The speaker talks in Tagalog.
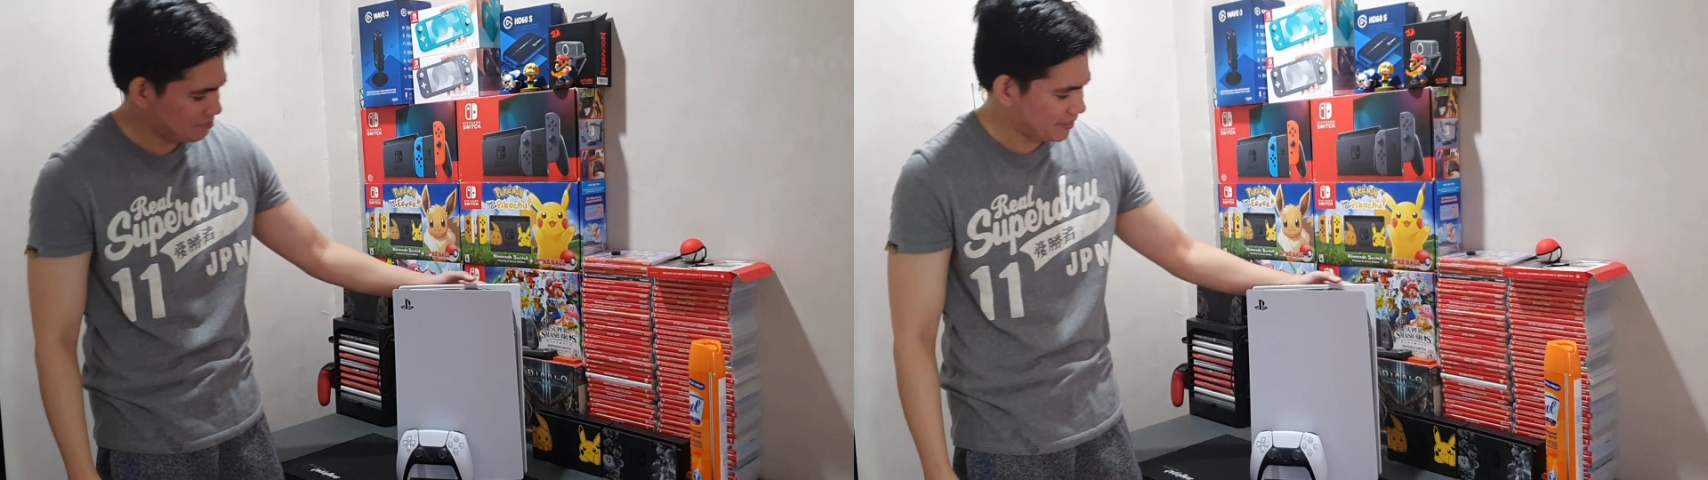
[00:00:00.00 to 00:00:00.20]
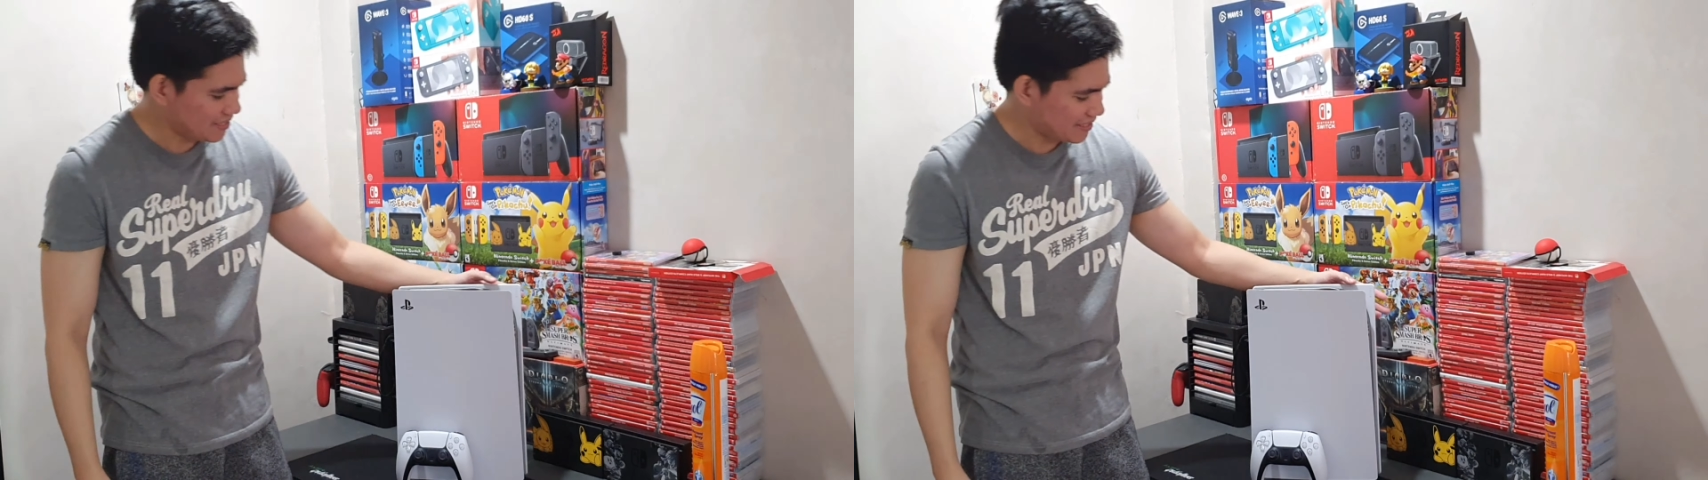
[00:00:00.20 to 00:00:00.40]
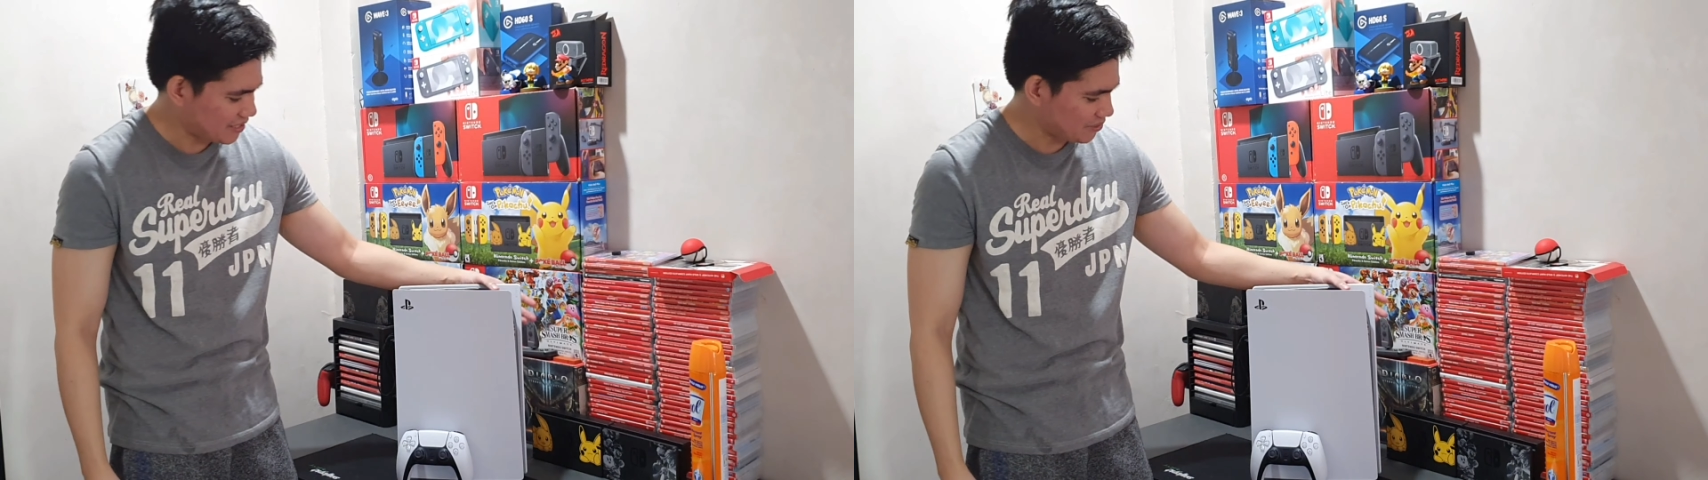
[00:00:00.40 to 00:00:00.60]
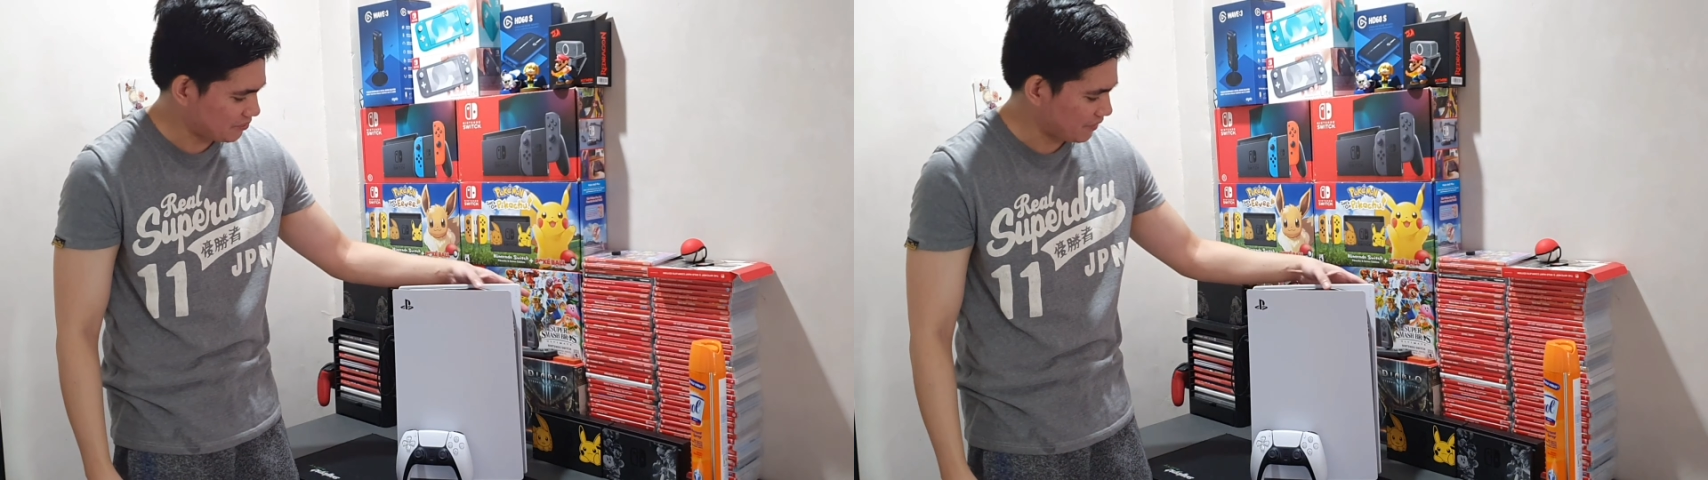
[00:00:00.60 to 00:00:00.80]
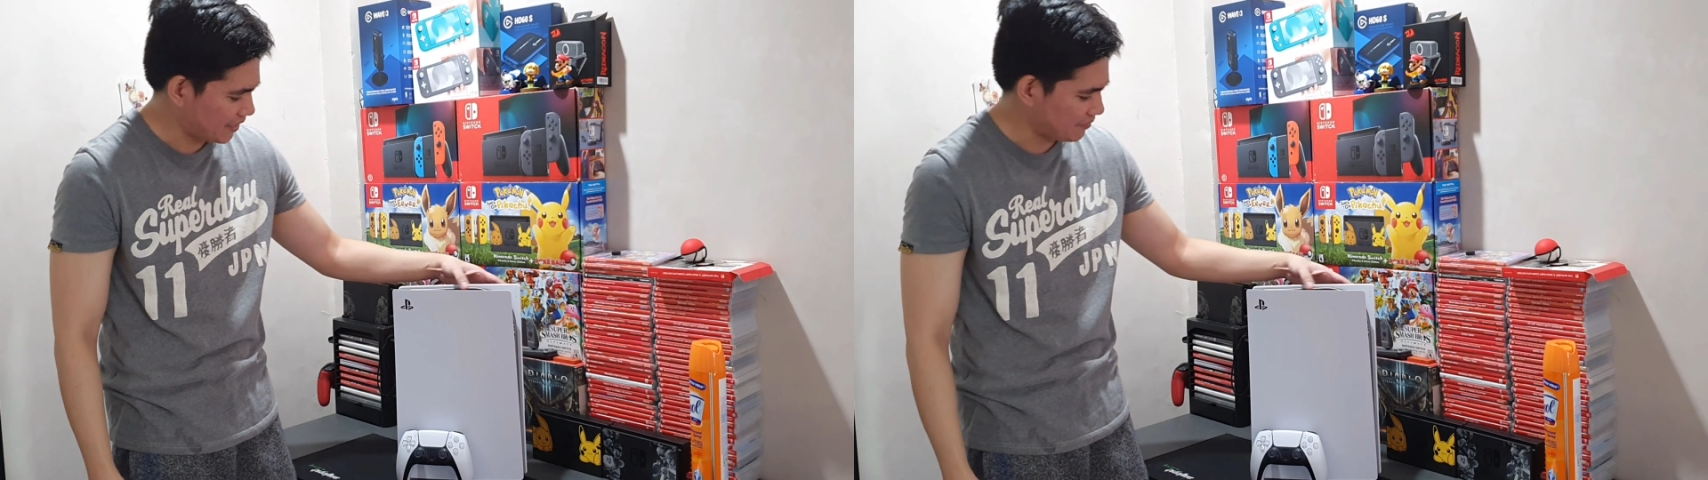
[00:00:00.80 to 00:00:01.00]

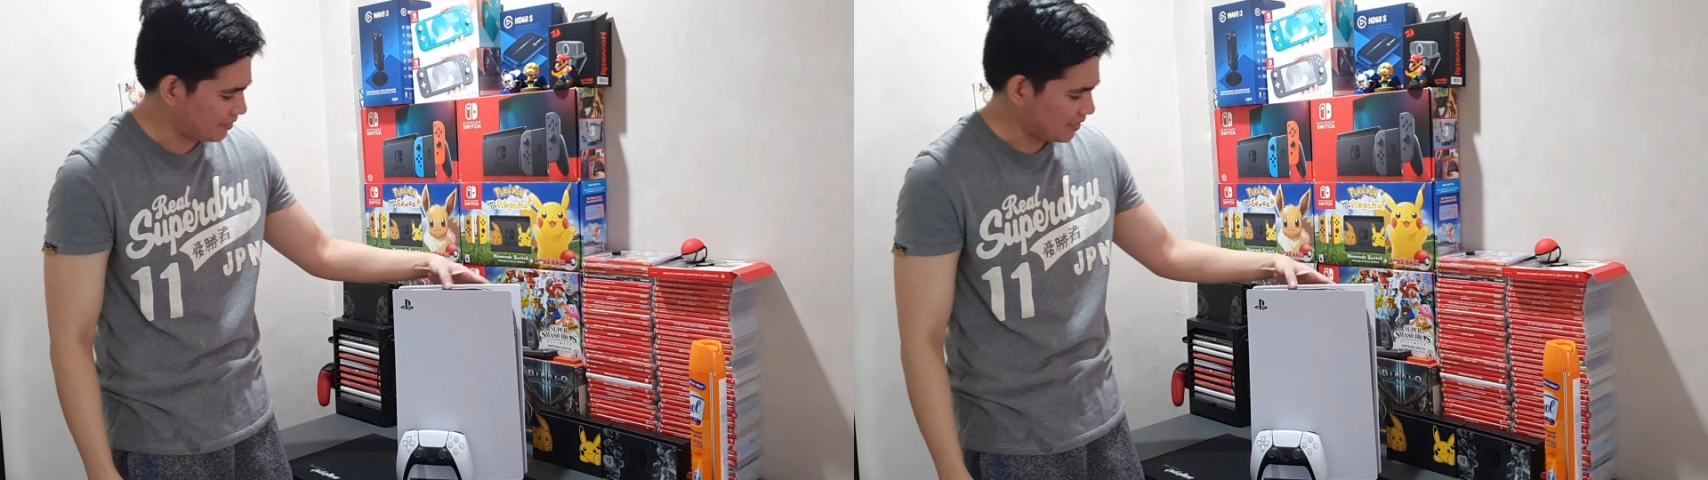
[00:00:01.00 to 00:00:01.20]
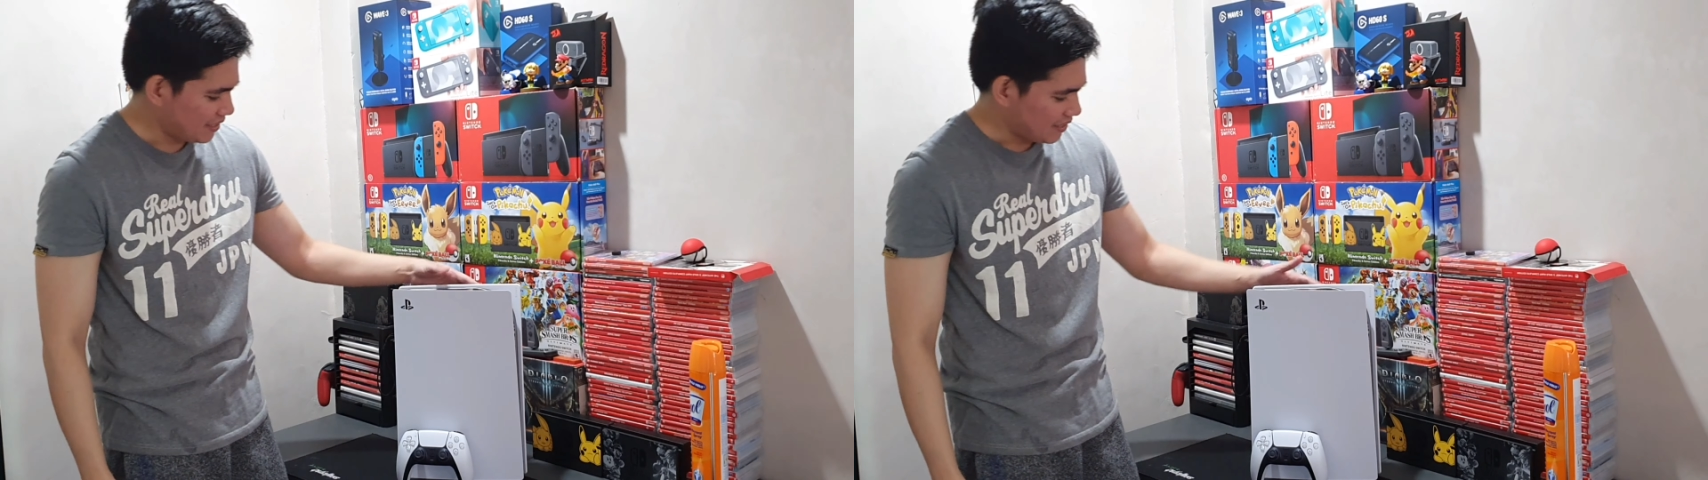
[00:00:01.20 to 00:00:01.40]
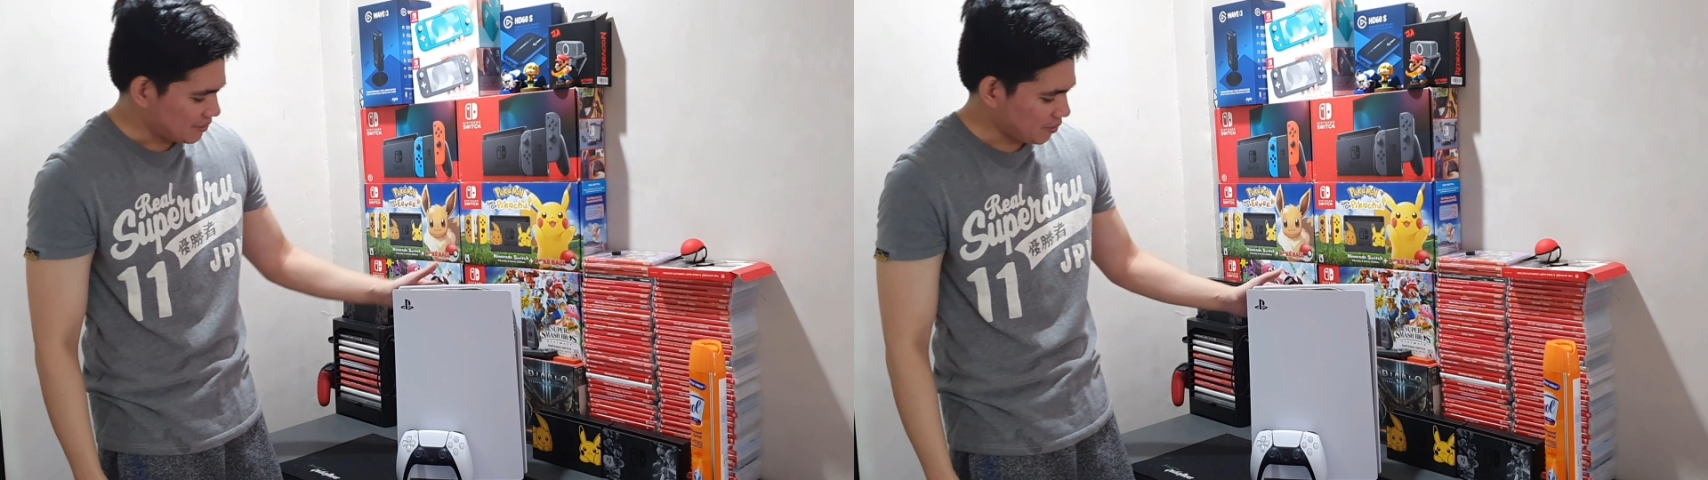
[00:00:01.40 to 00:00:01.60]
PlayStation 5.